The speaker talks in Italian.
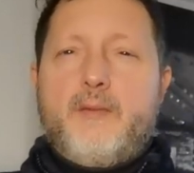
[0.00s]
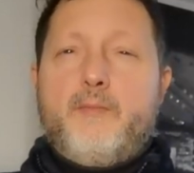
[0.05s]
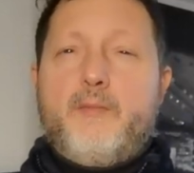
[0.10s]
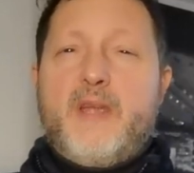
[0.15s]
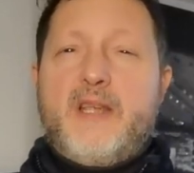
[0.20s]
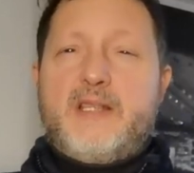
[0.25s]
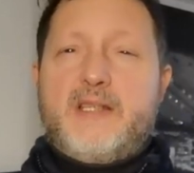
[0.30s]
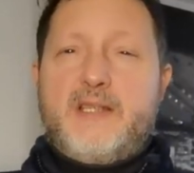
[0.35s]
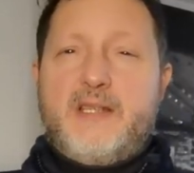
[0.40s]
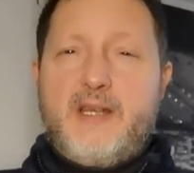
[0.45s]

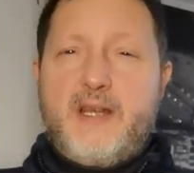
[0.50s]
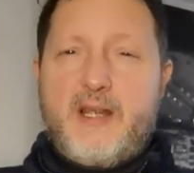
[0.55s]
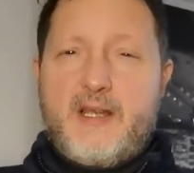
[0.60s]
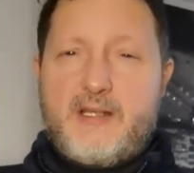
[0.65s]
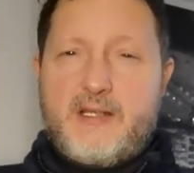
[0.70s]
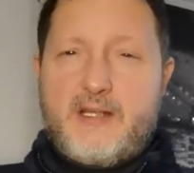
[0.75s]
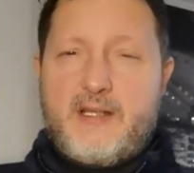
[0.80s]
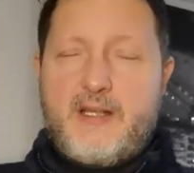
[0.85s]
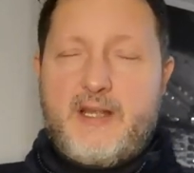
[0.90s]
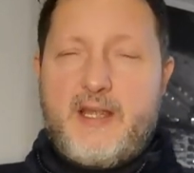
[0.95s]

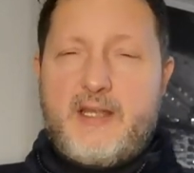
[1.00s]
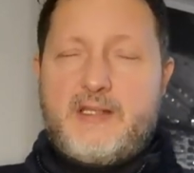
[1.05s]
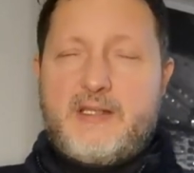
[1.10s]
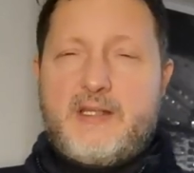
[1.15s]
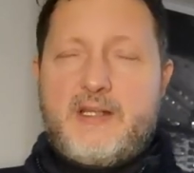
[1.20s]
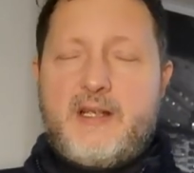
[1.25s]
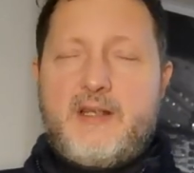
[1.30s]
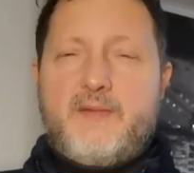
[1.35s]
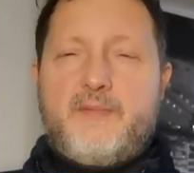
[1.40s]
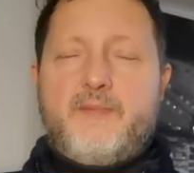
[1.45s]
Messias a
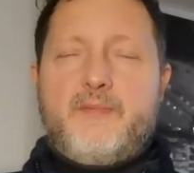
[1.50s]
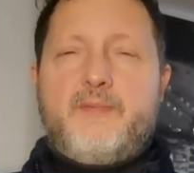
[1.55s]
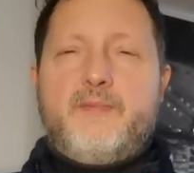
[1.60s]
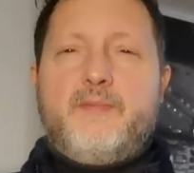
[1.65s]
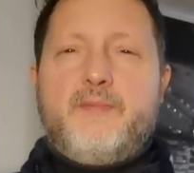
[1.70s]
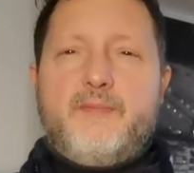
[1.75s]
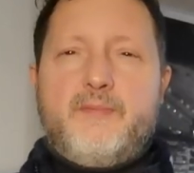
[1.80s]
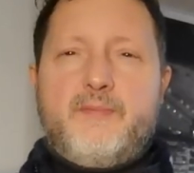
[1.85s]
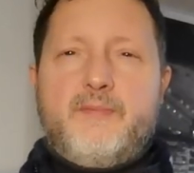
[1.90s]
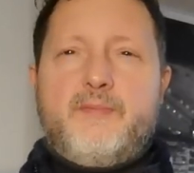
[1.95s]
destra,
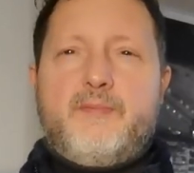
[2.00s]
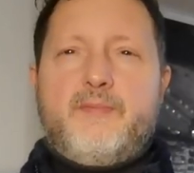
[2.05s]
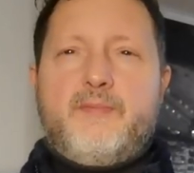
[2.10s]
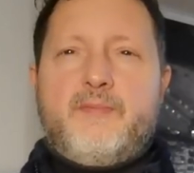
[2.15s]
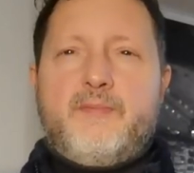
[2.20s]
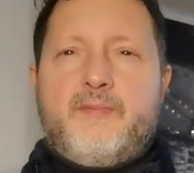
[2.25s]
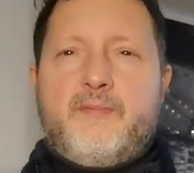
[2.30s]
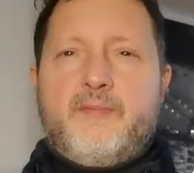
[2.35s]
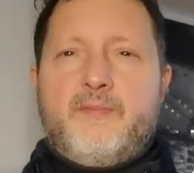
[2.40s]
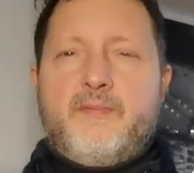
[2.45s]

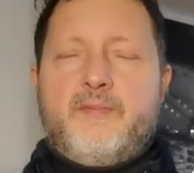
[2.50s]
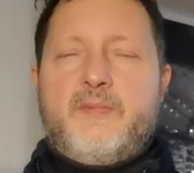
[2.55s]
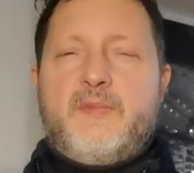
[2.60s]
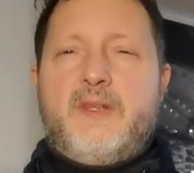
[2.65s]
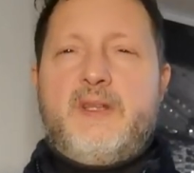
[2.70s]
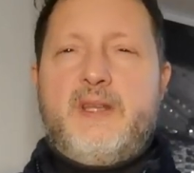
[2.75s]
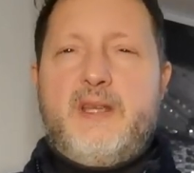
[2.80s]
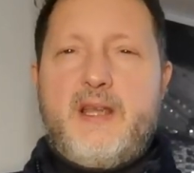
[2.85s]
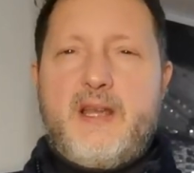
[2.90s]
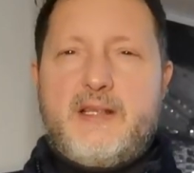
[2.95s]

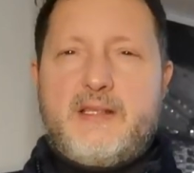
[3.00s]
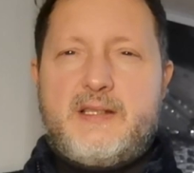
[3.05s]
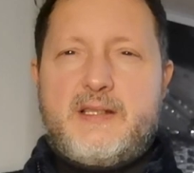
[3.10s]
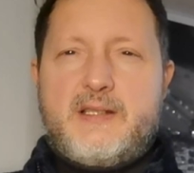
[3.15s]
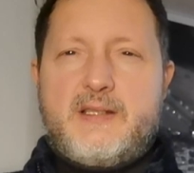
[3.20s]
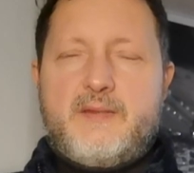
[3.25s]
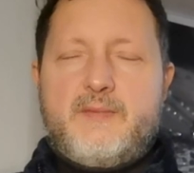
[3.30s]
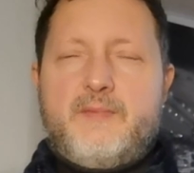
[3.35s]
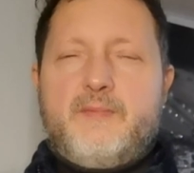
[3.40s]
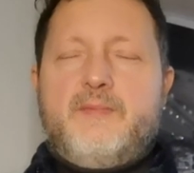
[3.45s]

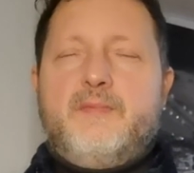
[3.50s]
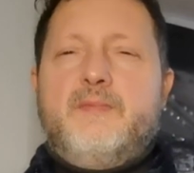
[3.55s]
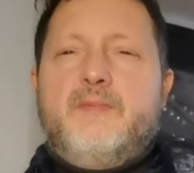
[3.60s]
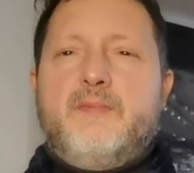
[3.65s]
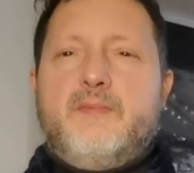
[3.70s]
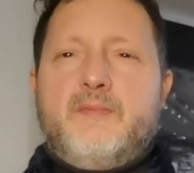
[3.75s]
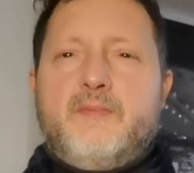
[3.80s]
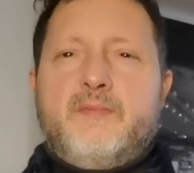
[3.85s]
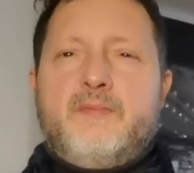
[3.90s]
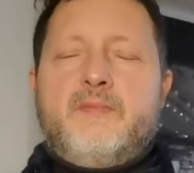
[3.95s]
Diaz,
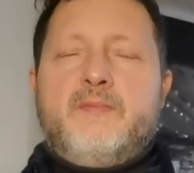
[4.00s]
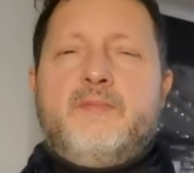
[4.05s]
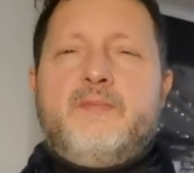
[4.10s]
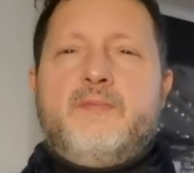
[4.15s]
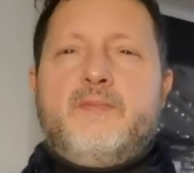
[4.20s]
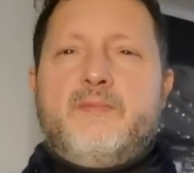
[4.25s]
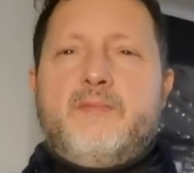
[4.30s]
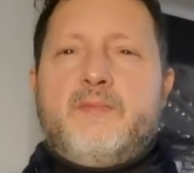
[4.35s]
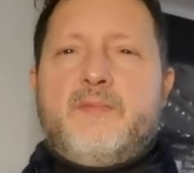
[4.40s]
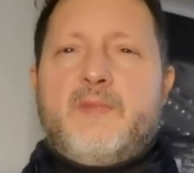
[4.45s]

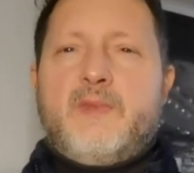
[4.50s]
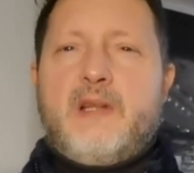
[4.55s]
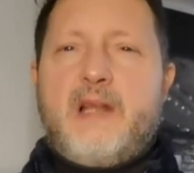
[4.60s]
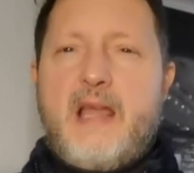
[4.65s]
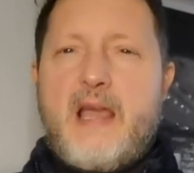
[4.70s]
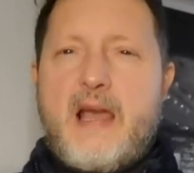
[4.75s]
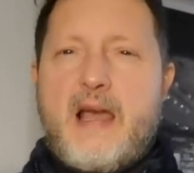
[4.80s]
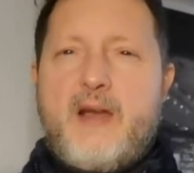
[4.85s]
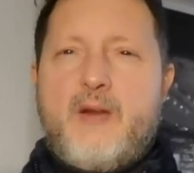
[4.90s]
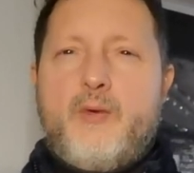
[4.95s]

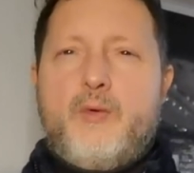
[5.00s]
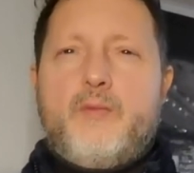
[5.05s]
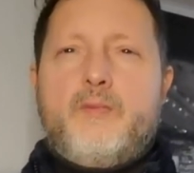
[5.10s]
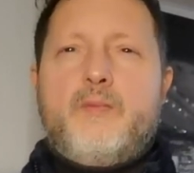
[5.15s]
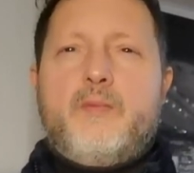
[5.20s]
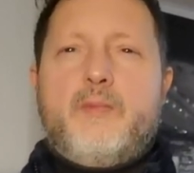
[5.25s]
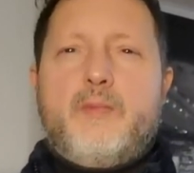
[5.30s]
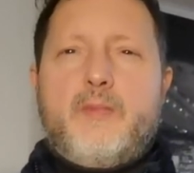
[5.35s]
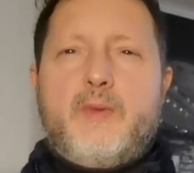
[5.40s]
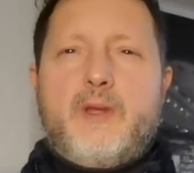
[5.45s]

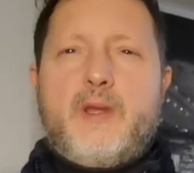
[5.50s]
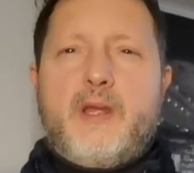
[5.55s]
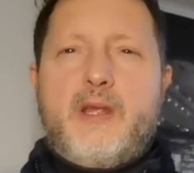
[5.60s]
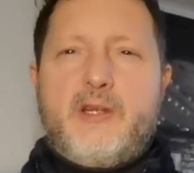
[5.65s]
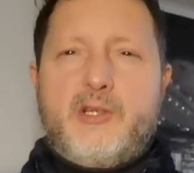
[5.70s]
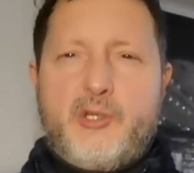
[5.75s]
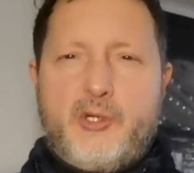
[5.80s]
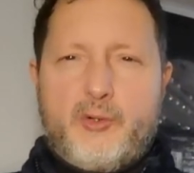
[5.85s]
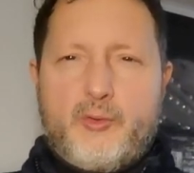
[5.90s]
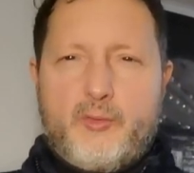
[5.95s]
Leao e
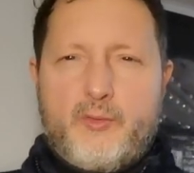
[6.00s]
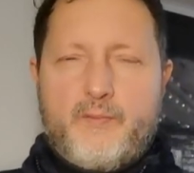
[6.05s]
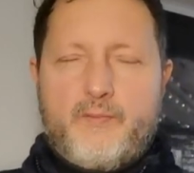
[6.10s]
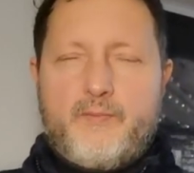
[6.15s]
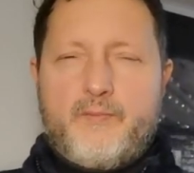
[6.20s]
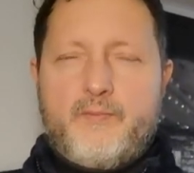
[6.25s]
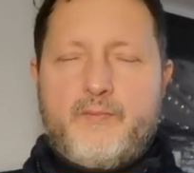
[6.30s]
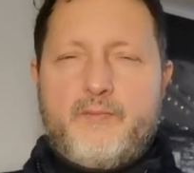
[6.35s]
Giroud.